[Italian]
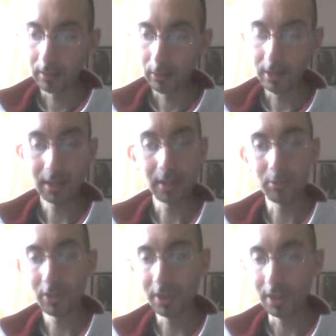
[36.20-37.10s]
Quest'altra
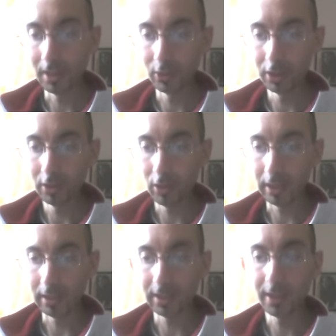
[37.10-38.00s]
poesia l'ho
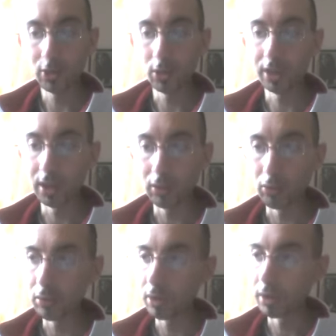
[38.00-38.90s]
intitolata Tesori di
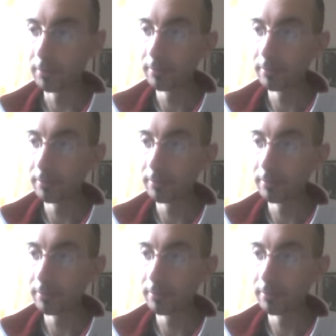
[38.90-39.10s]
tutti.